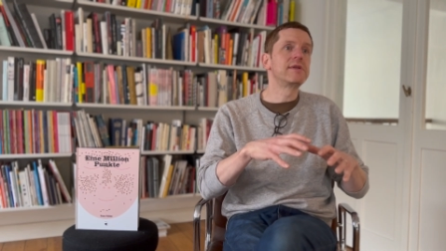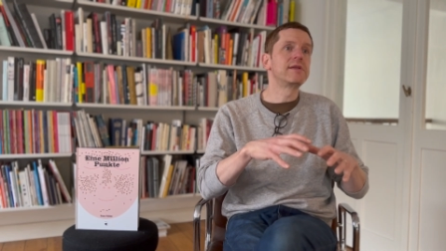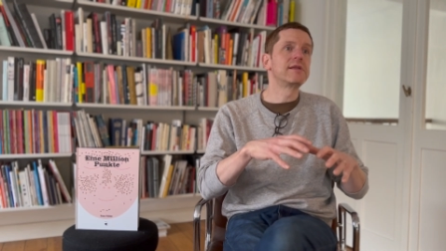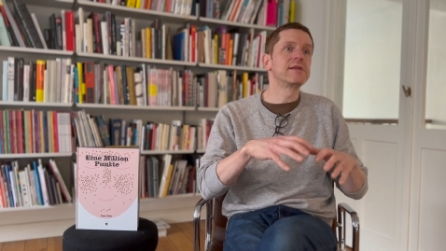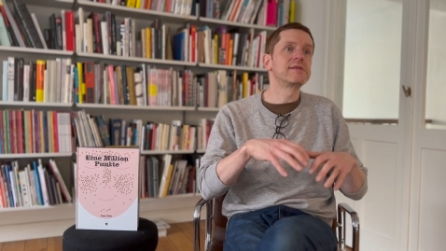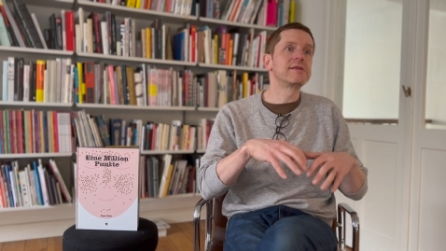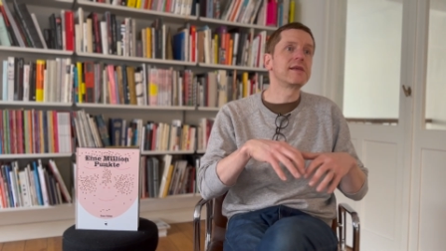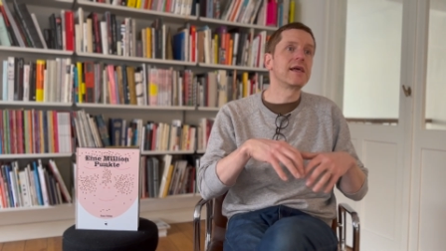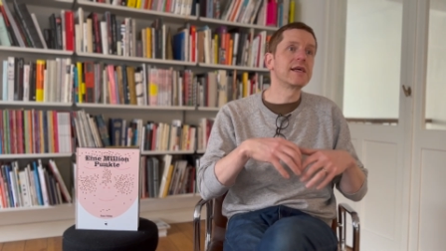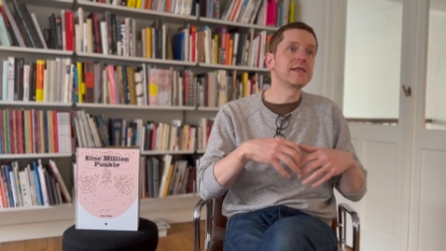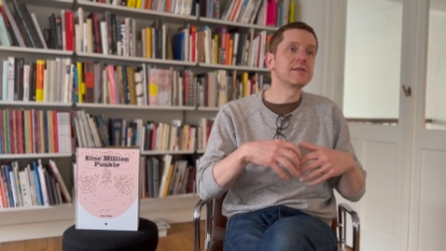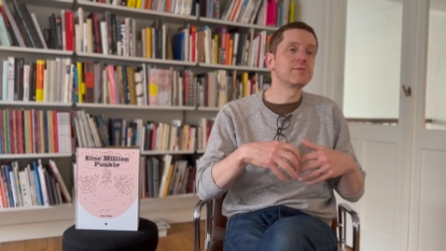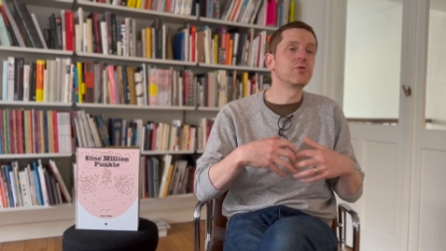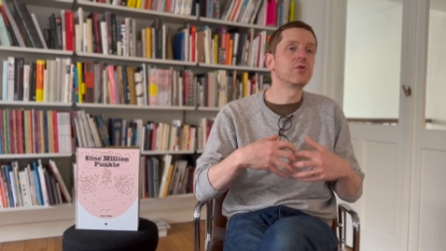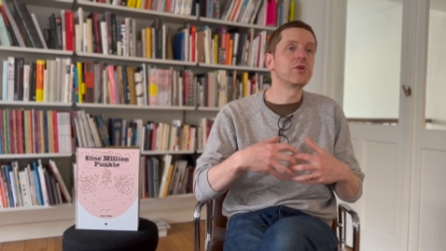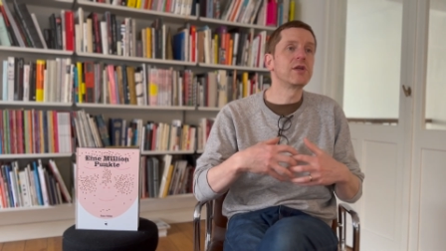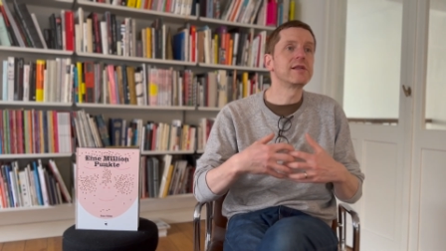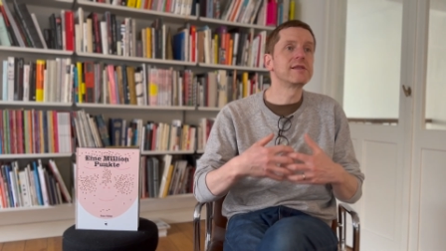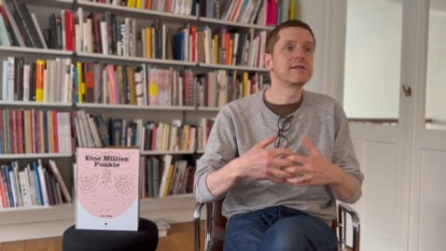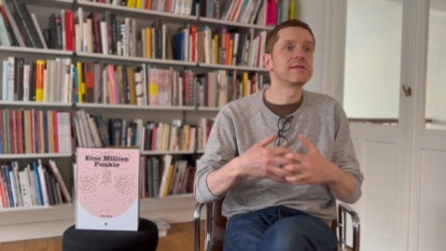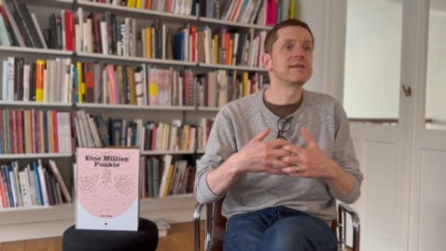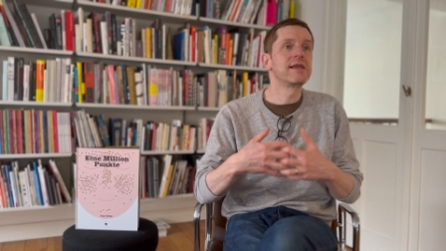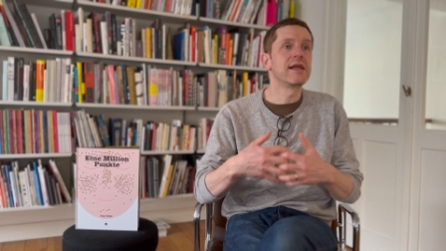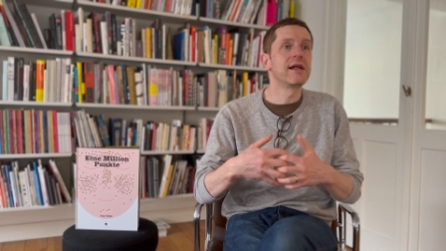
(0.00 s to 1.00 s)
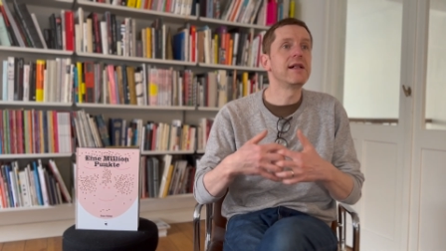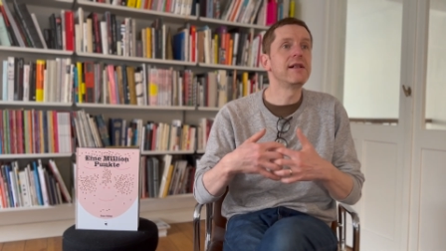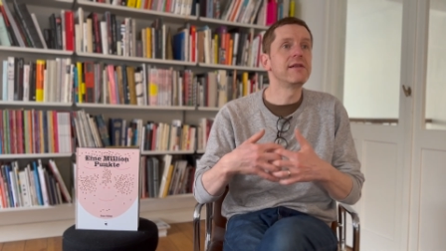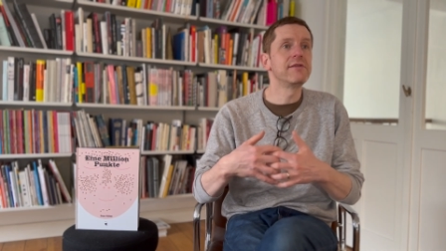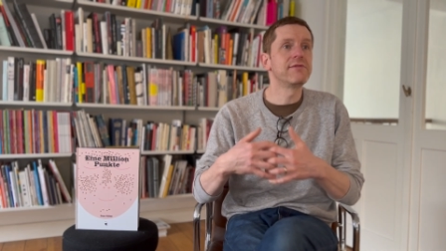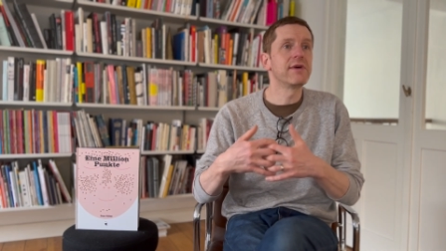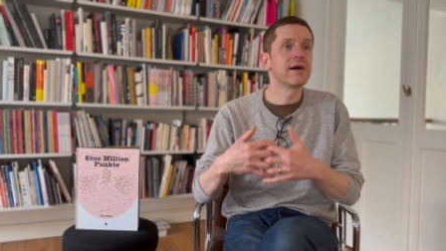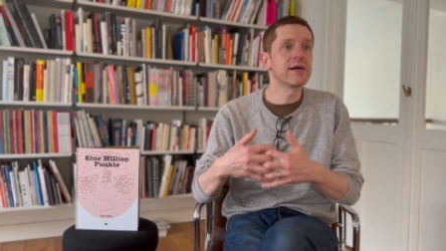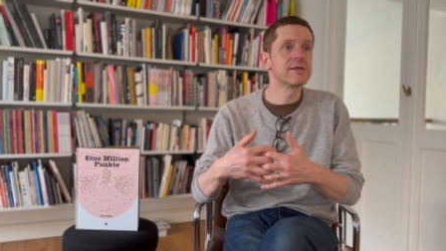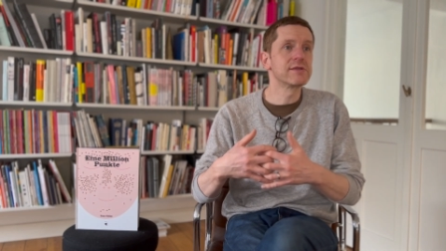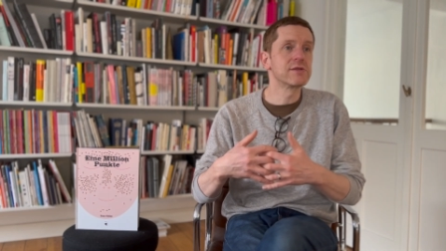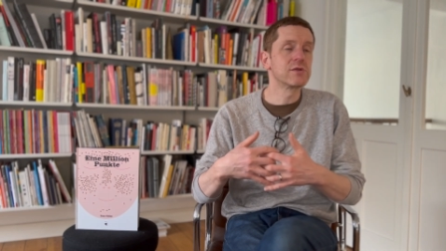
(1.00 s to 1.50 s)
des
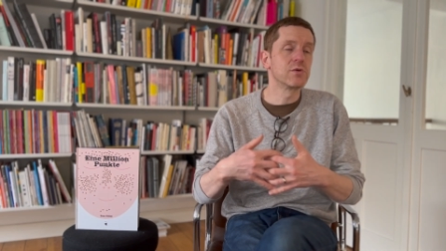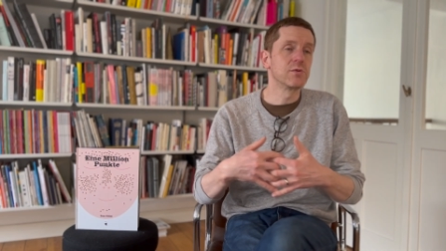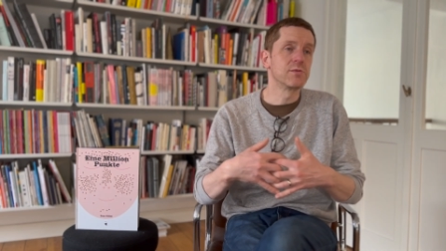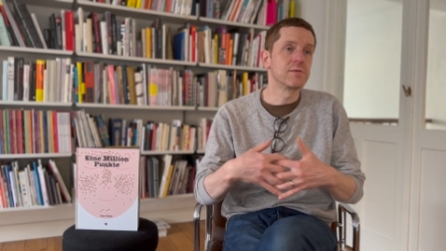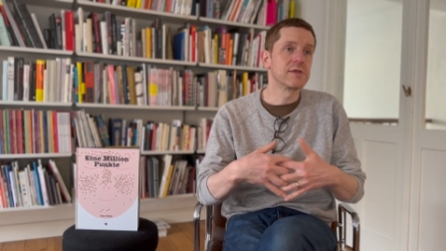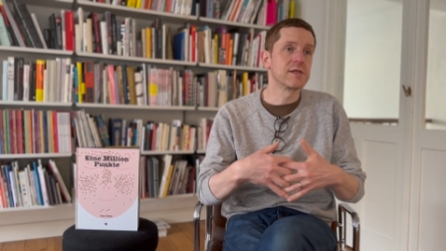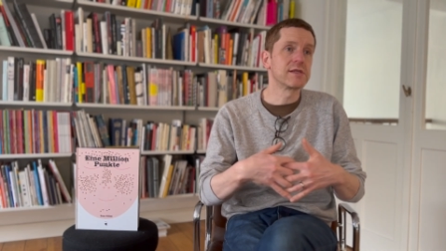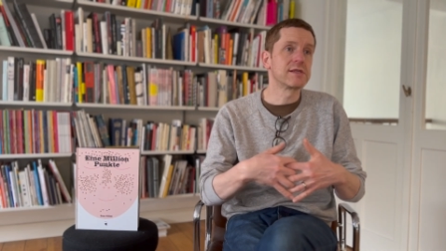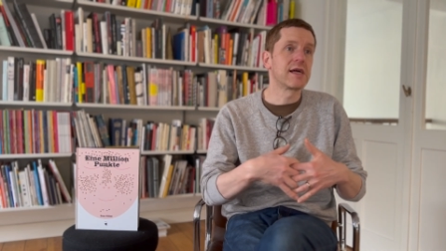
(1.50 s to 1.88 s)
exponentiellen Wachstums.